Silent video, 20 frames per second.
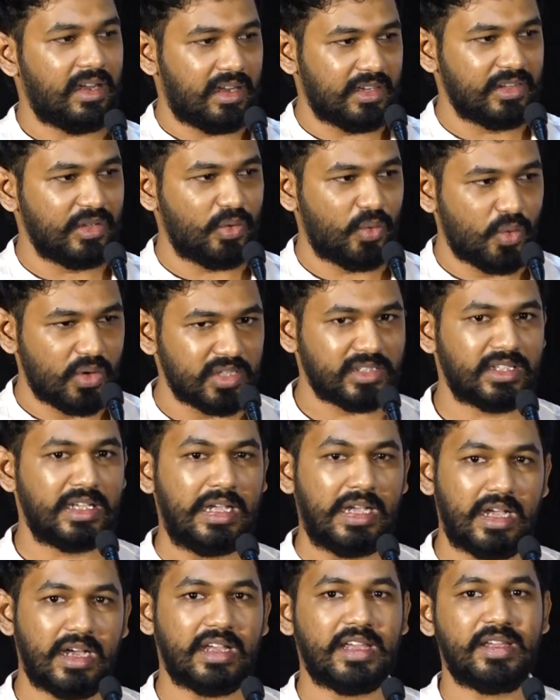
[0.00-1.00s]
அது கூட
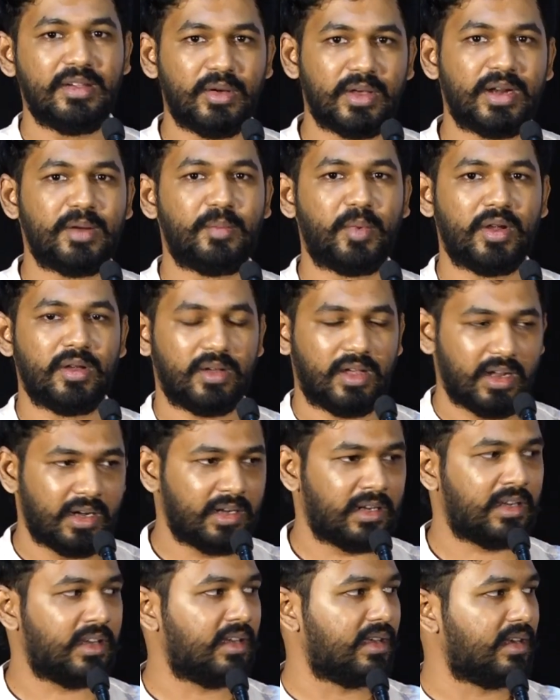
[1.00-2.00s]
சிங்க் ஆகி வர
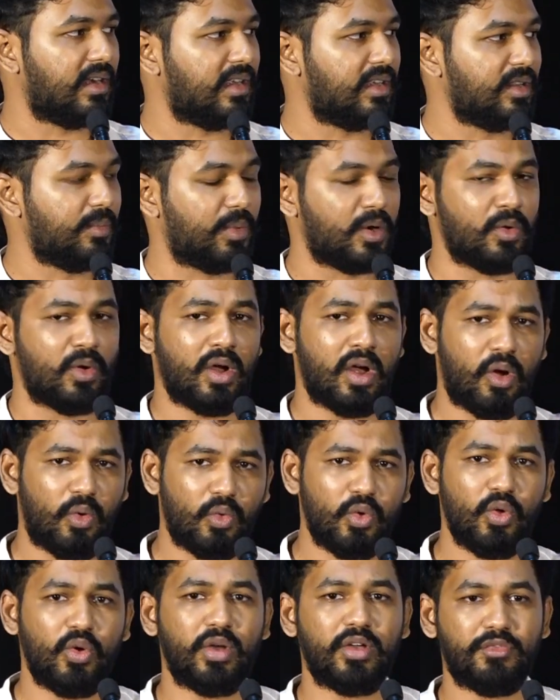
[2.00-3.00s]
கரெக்டாக எல்லாம் இது பண்ணுவாங்க
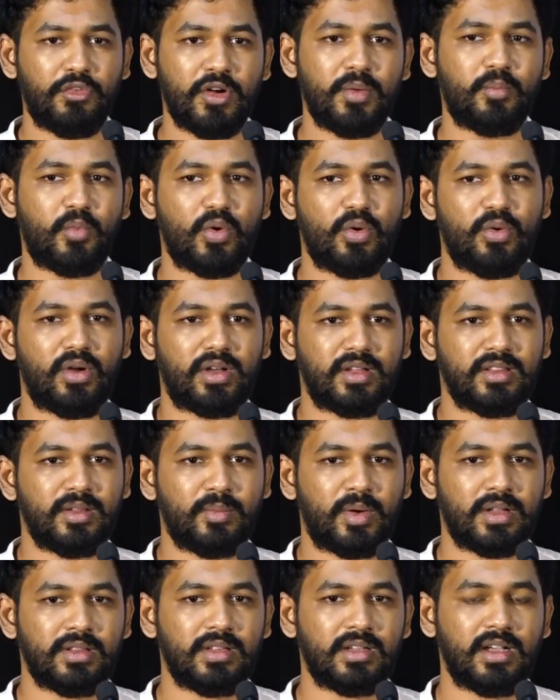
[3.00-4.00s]
அவ்வளோ எஃபர்ட் போடுவாங்க இந்த
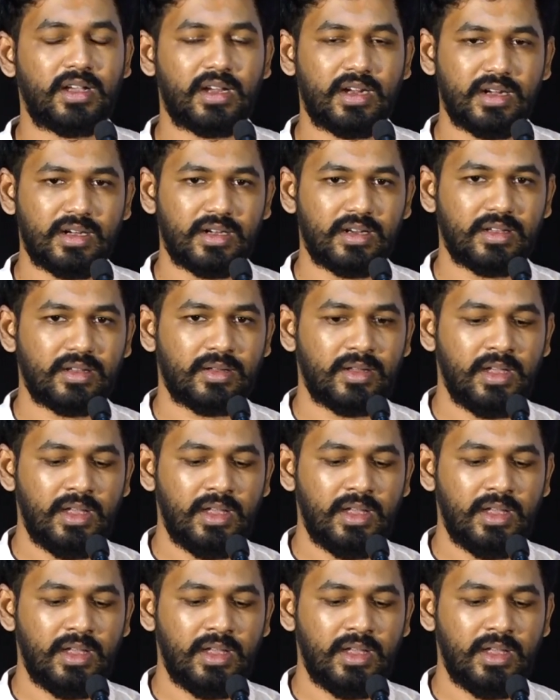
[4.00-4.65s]
படத்துக்காக அண்டு